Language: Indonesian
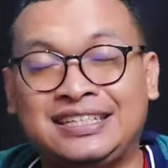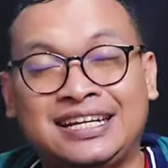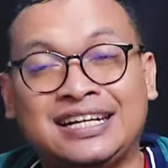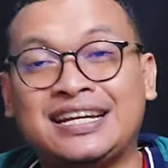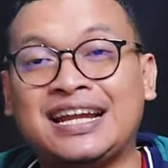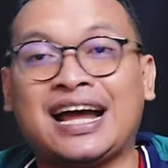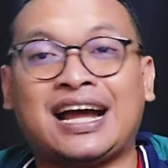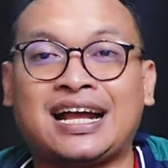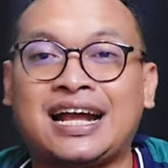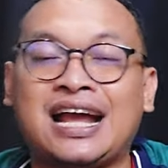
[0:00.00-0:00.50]

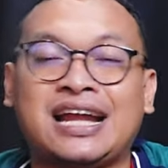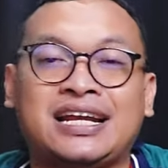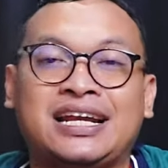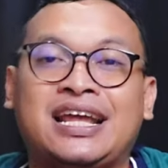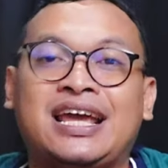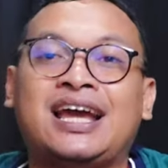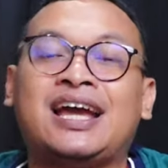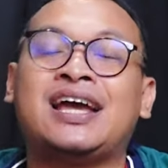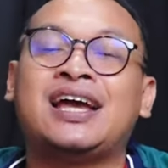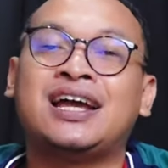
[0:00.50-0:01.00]
dedahkan
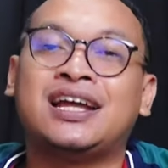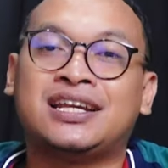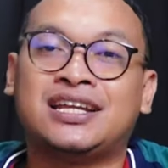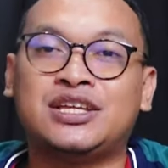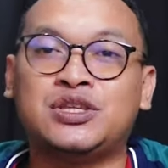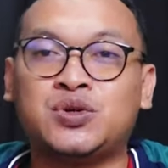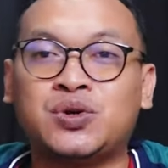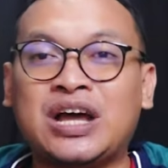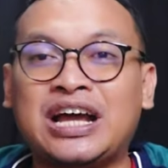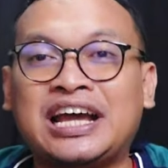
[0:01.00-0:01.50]
ya.
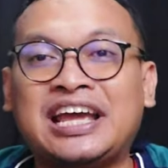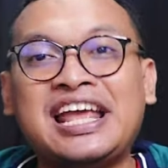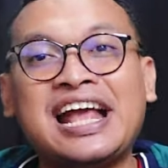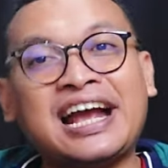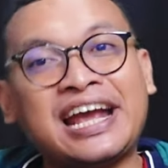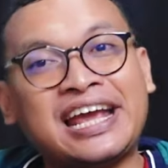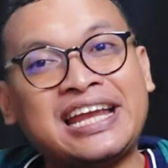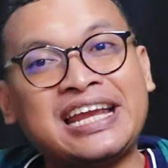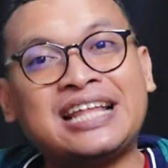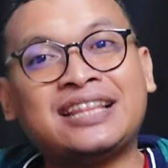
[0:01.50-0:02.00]
Dan juga
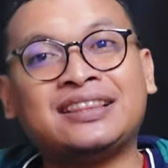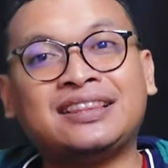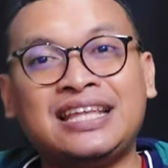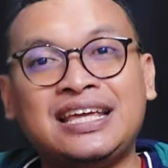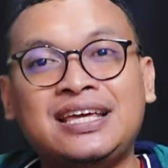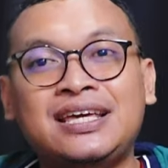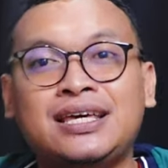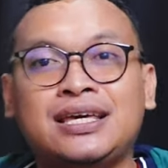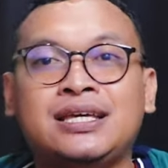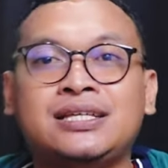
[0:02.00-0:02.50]
keyakinan
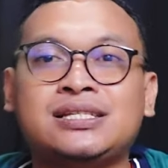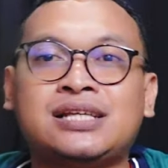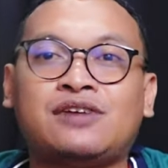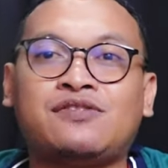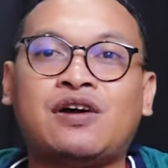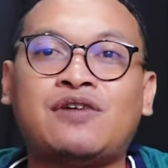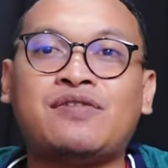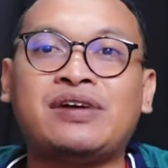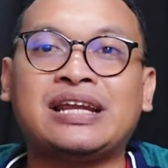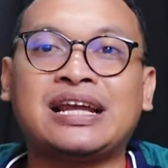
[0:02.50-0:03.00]
tinggi
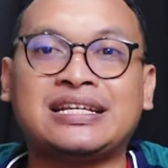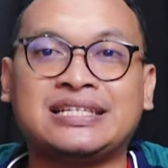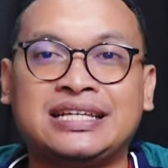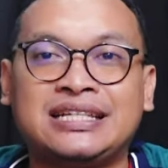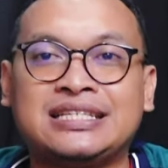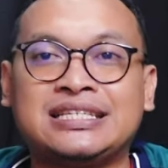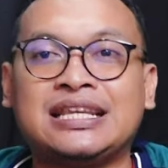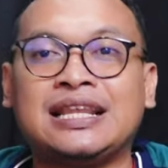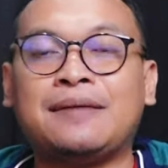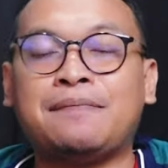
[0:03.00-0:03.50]
Safawi
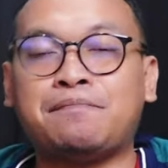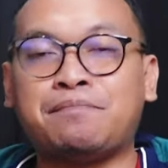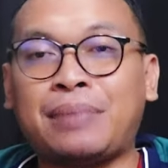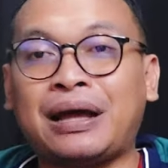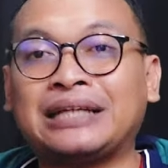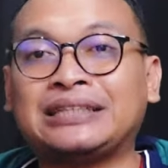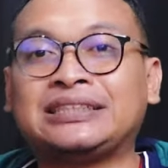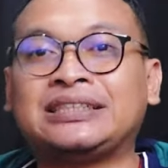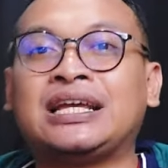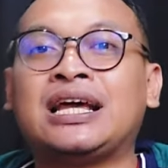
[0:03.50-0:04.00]
Rasid
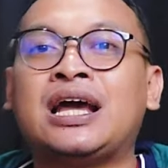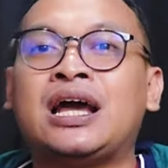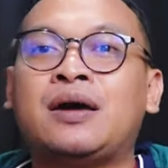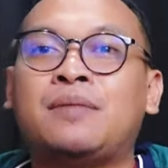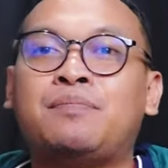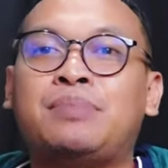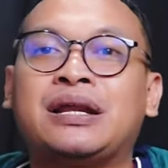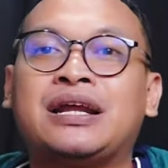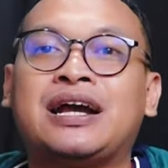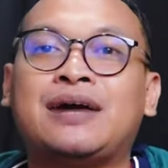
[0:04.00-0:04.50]
selepas
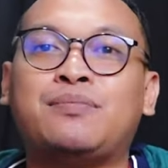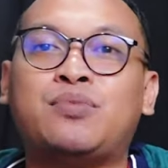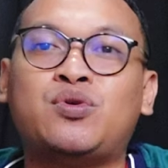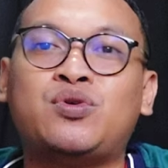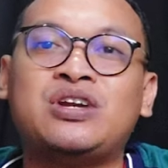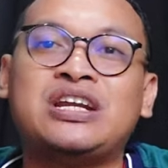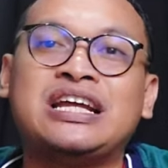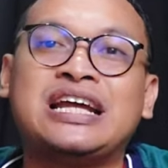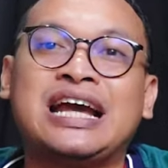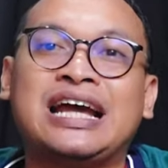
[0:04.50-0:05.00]

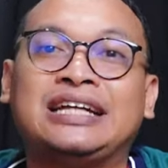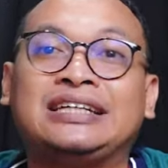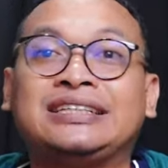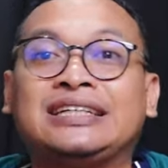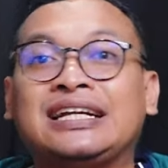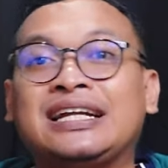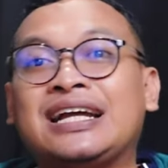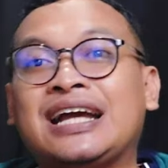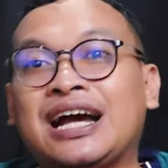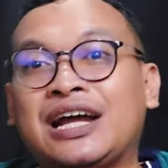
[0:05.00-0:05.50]
bergabung dengan
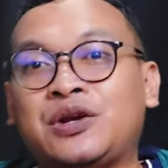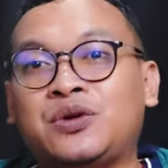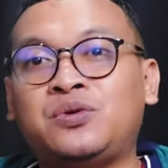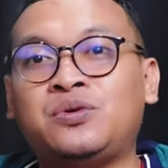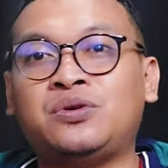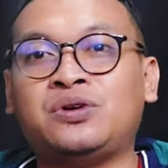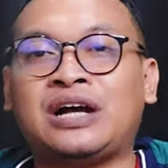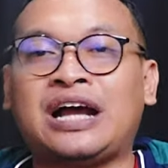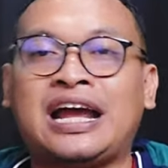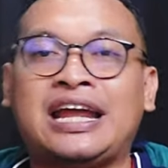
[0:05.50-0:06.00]

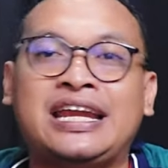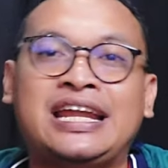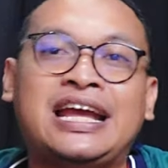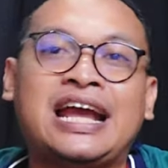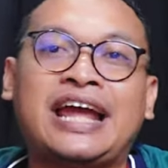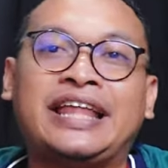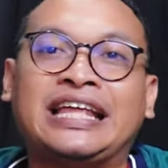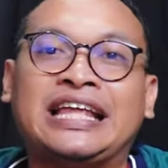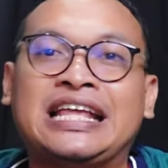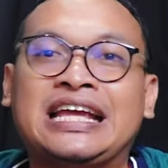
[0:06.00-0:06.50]
Trengganu. Ini
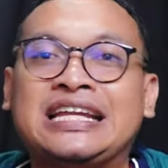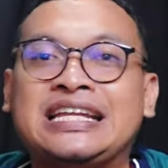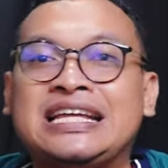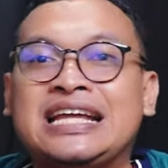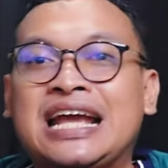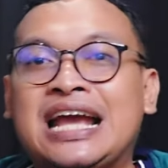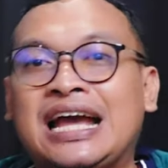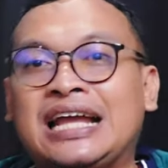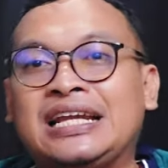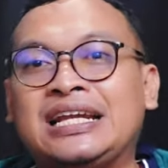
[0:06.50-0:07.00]
kaitannya
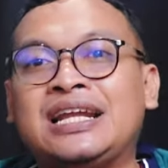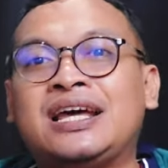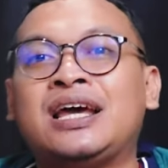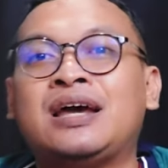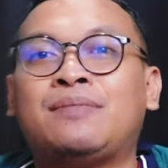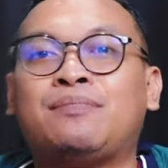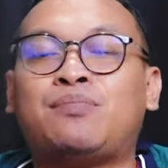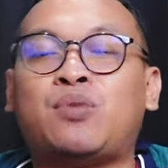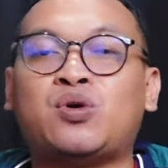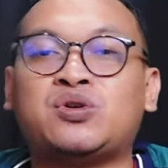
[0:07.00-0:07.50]
dengan
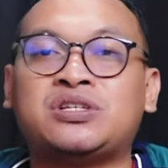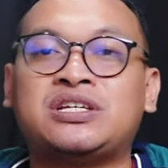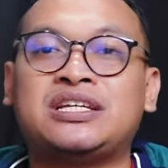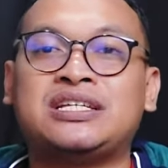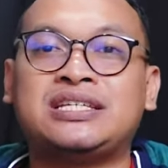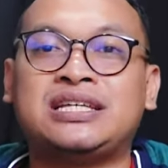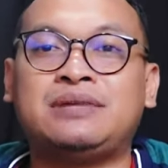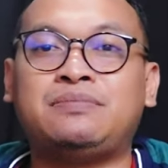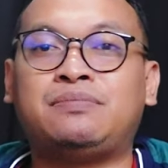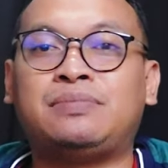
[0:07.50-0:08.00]

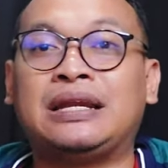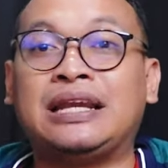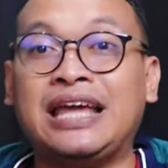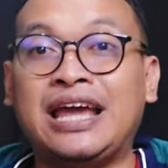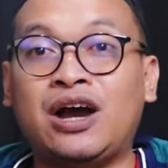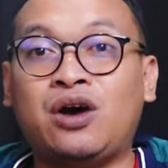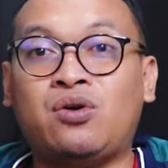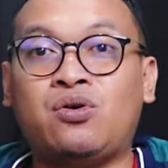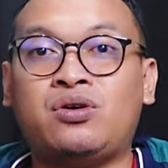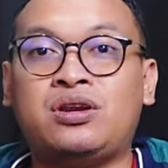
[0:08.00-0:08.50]
posisi
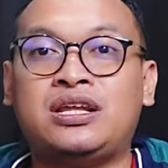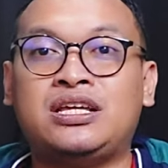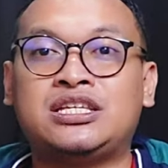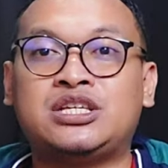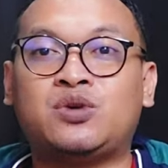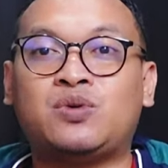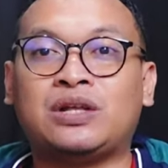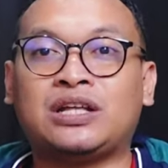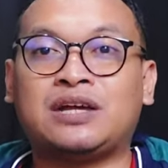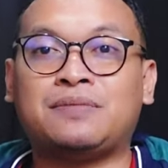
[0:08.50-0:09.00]
beliau di
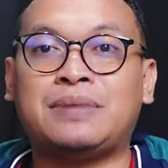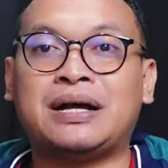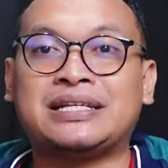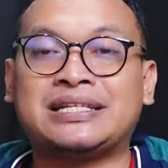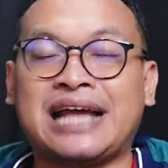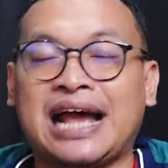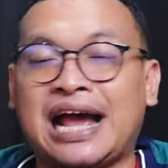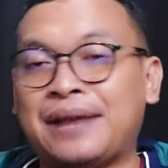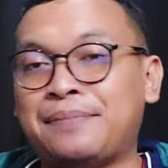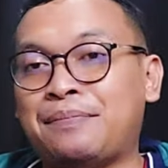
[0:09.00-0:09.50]
skuad
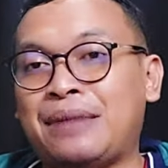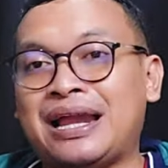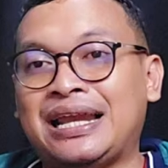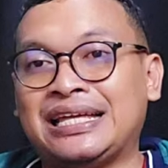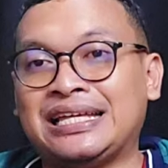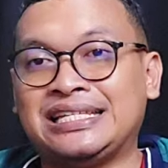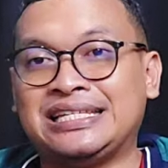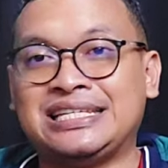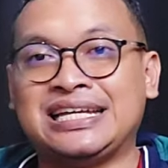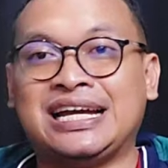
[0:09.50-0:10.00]
kebangsaan
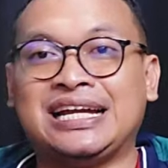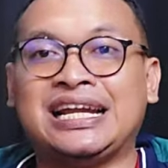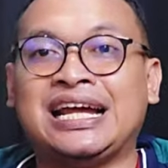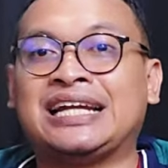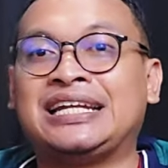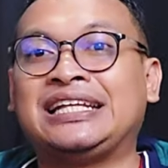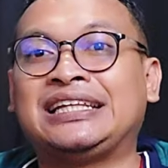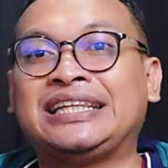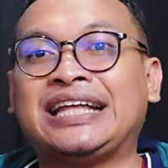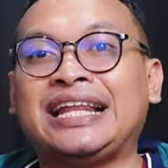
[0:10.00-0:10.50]
Malaysia.
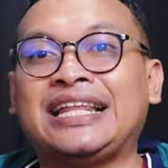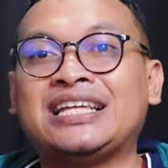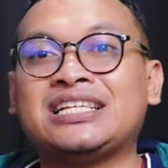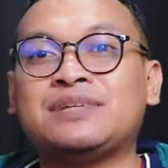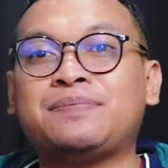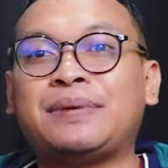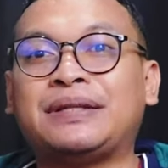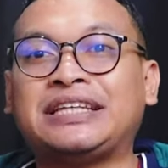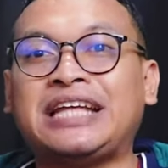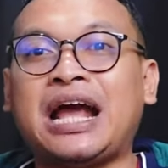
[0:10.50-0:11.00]
Nah, detailnya
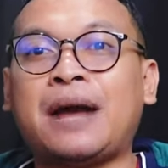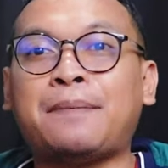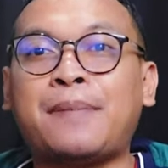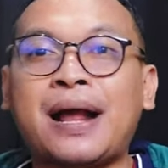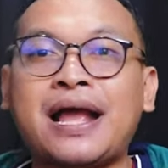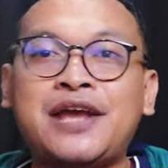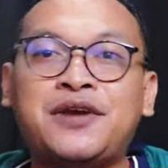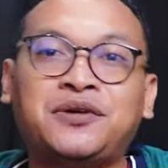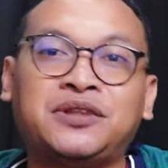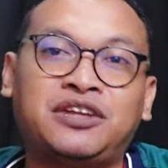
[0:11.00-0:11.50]
seperti
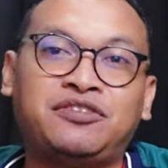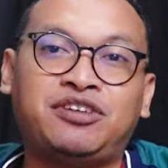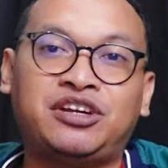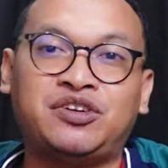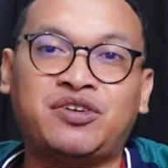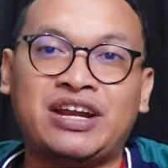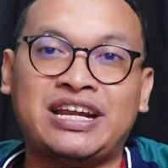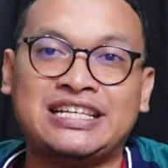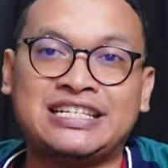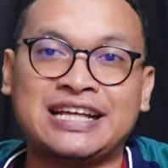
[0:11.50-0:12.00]
apa? Ikuti
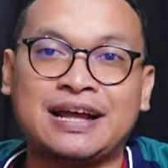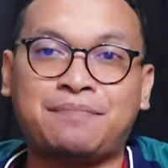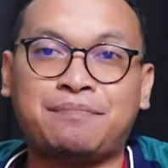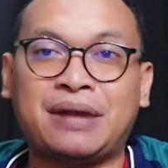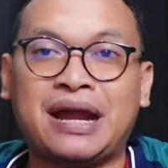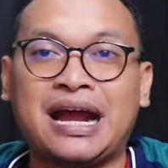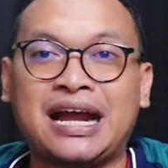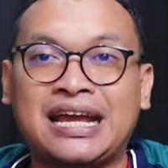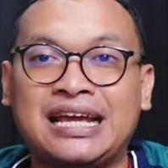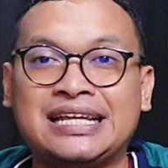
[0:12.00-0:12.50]
video ini
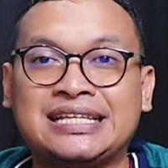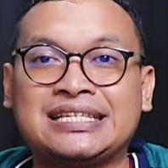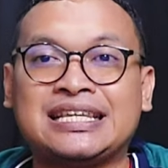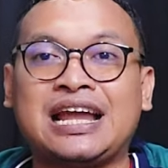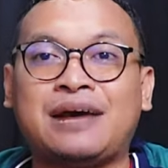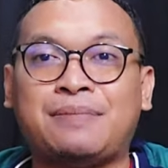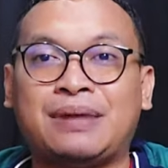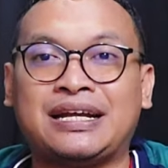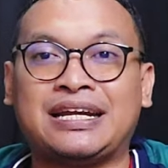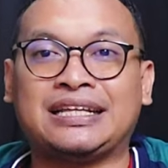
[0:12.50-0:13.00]
sampai akhir.
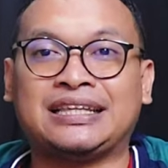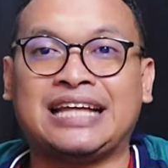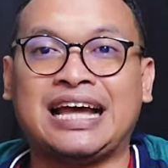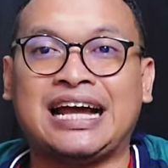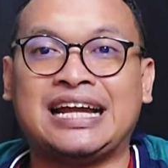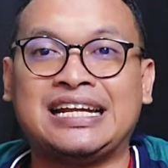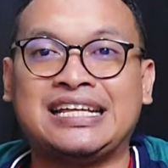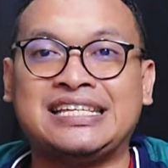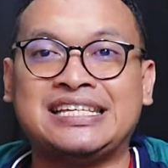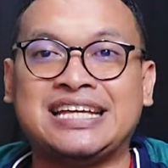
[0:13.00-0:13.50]
Selamat
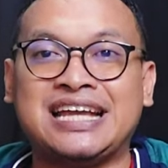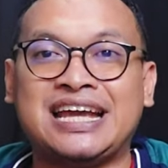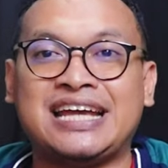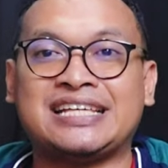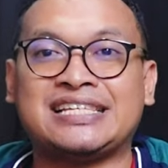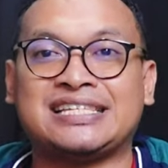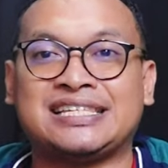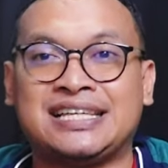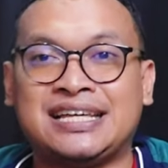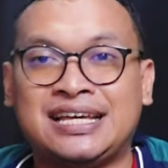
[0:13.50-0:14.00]
datang di
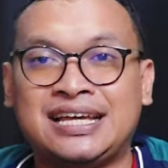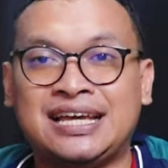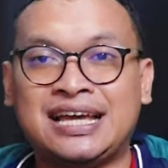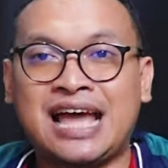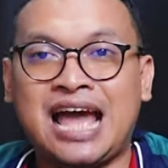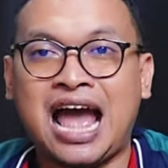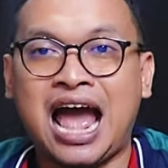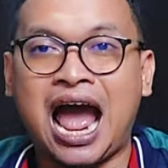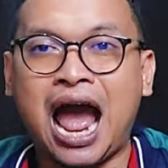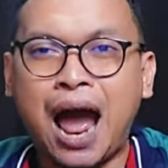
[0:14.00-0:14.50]
JS
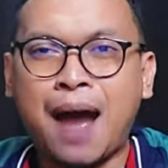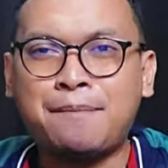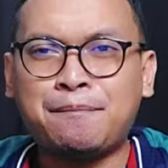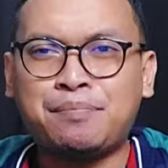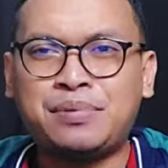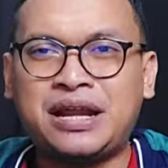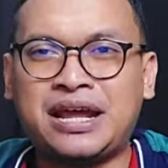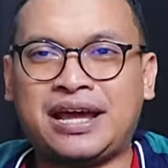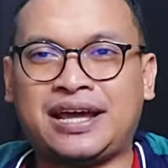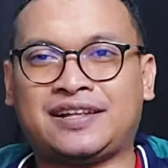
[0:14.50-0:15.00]

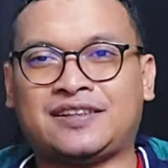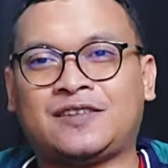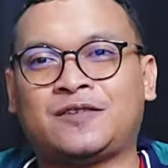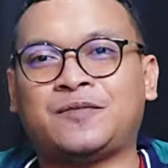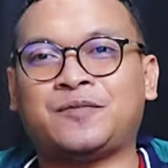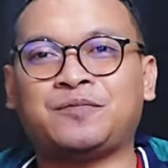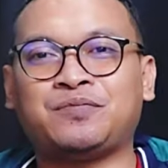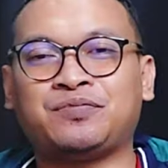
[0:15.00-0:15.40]
Update.